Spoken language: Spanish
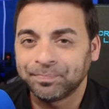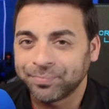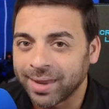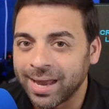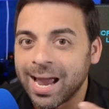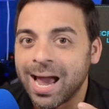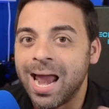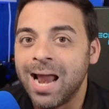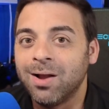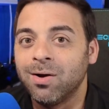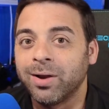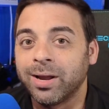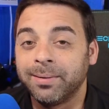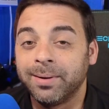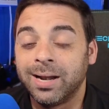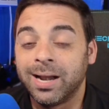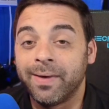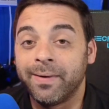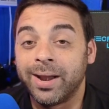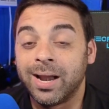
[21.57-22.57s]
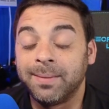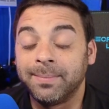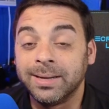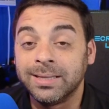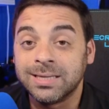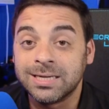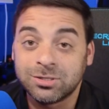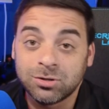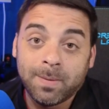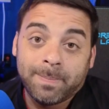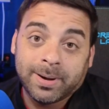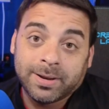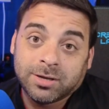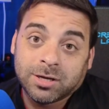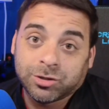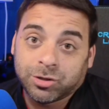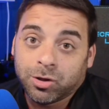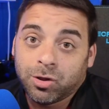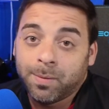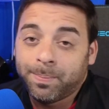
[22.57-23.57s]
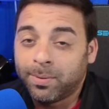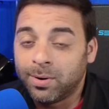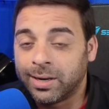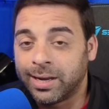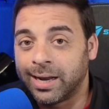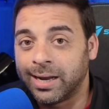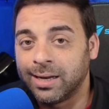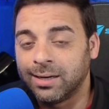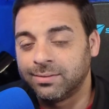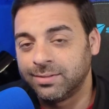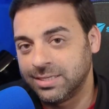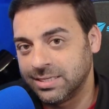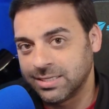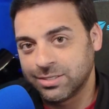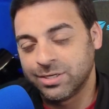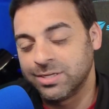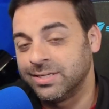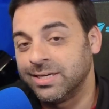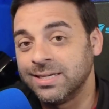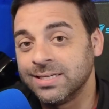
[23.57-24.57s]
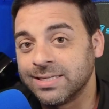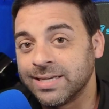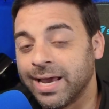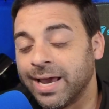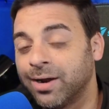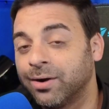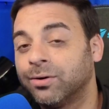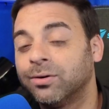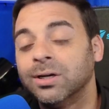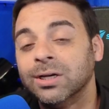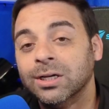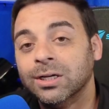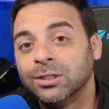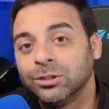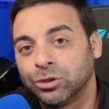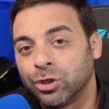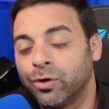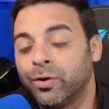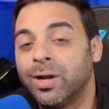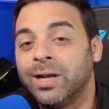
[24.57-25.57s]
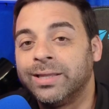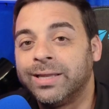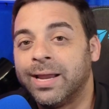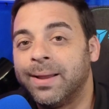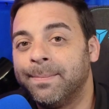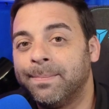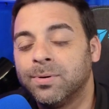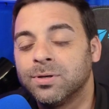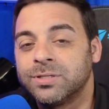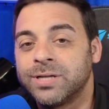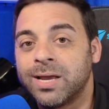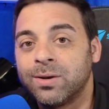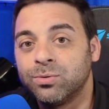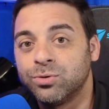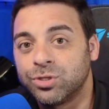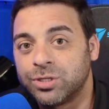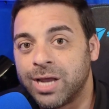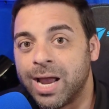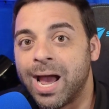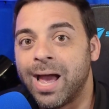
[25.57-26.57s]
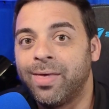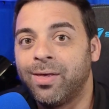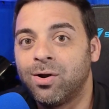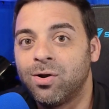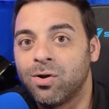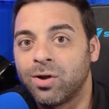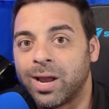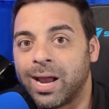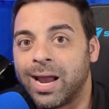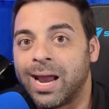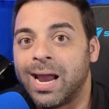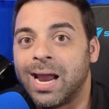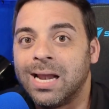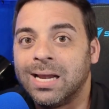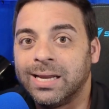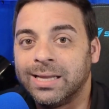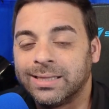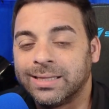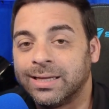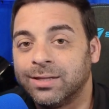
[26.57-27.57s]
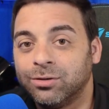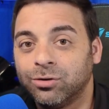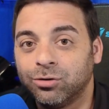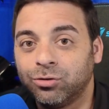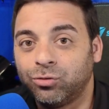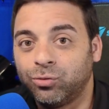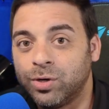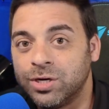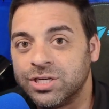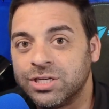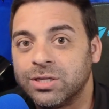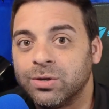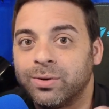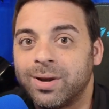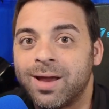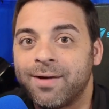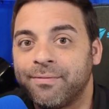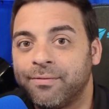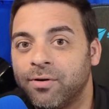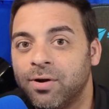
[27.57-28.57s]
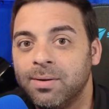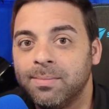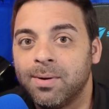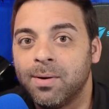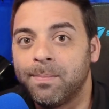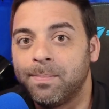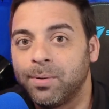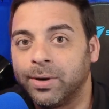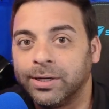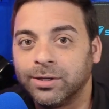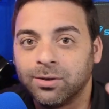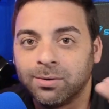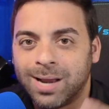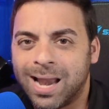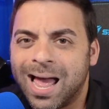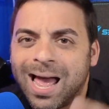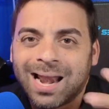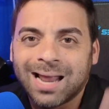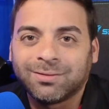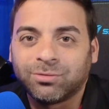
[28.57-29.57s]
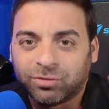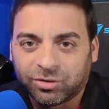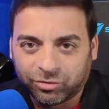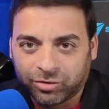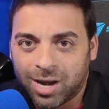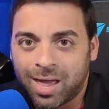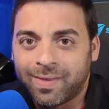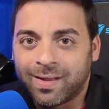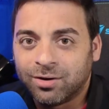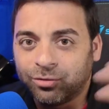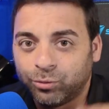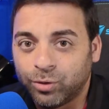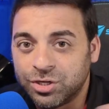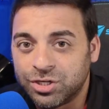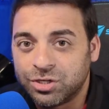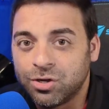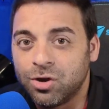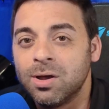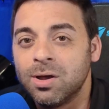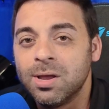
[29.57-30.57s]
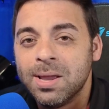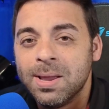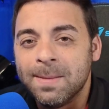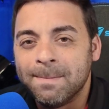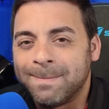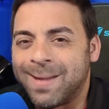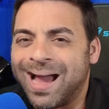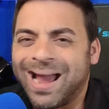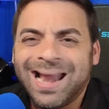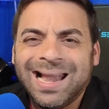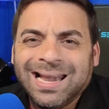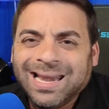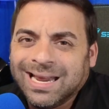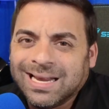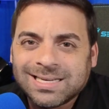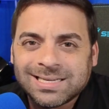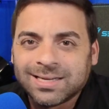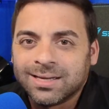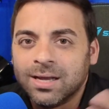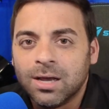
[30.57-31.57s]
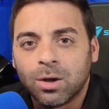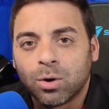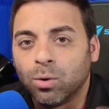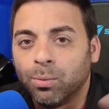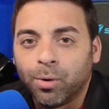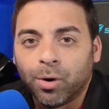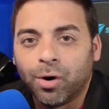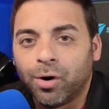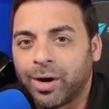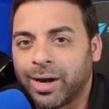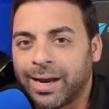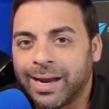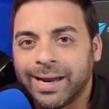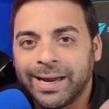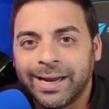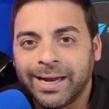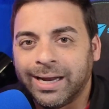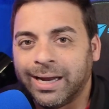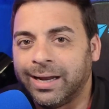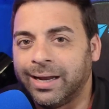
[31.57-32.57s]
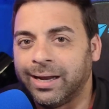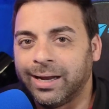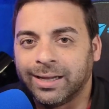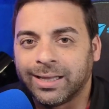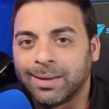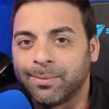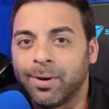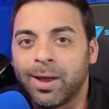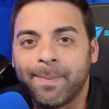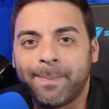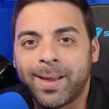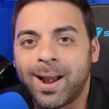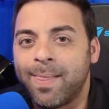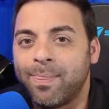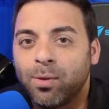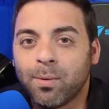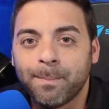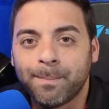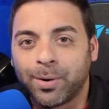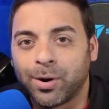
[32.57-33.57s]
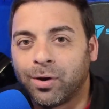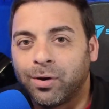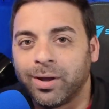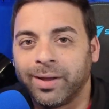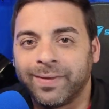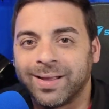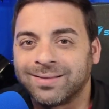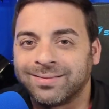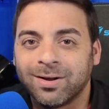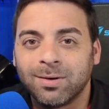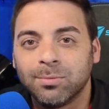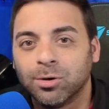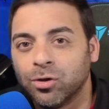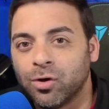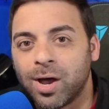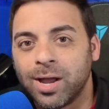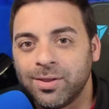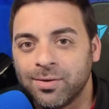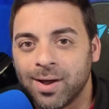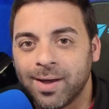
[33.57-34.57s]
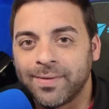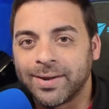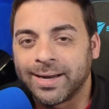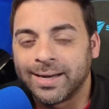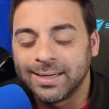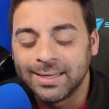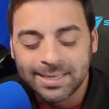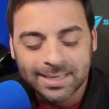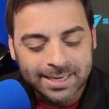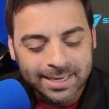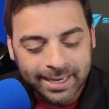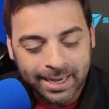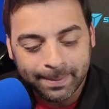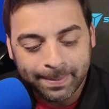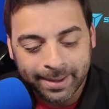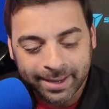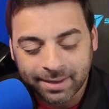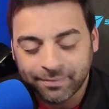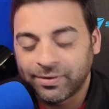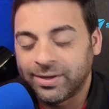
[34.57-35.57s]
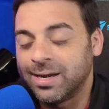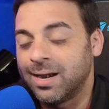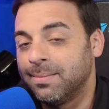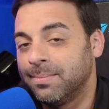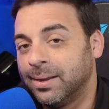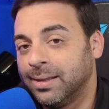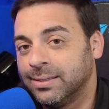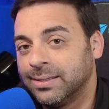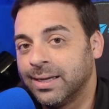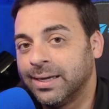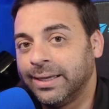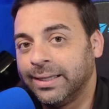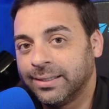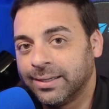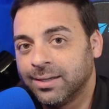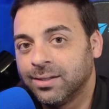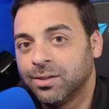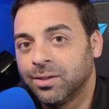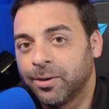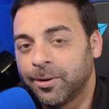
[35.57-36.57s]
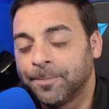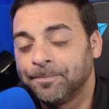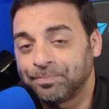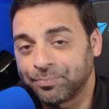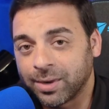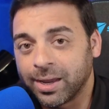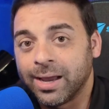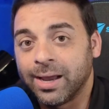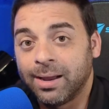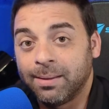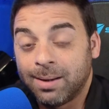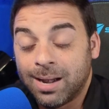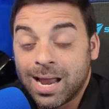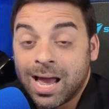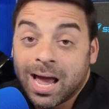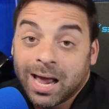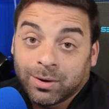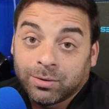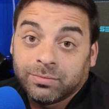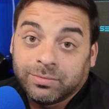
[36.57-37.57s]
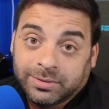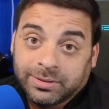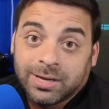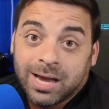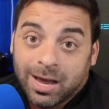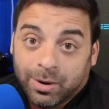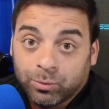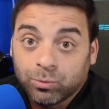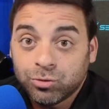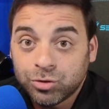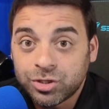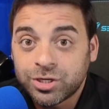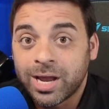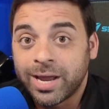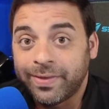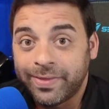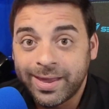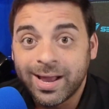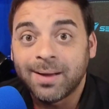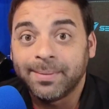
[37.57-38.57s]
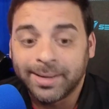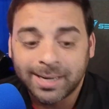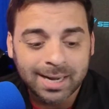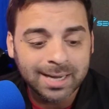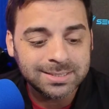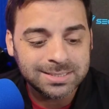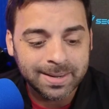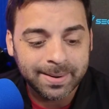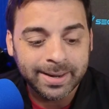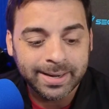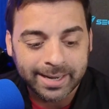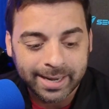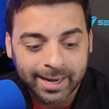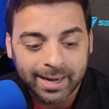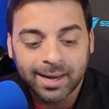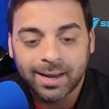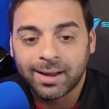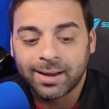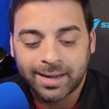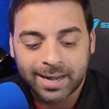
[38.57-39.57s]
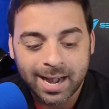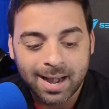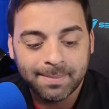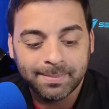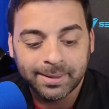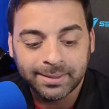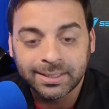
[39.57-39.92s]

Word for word: es algo que verdaderamente sorprendió a todos porque, si soy sincero, todo el tiempo se ha anunciado lo que es el Nintendo Switch de una forma un poquito, ¿verdad? La sucesora del Switch más en leaks, rumores y estamos esperando un pro desde hace como dos años atrás y pues que finalmente Nintendo, eh, ¿verdad? Anuncia y diga, mira, sabes que realmente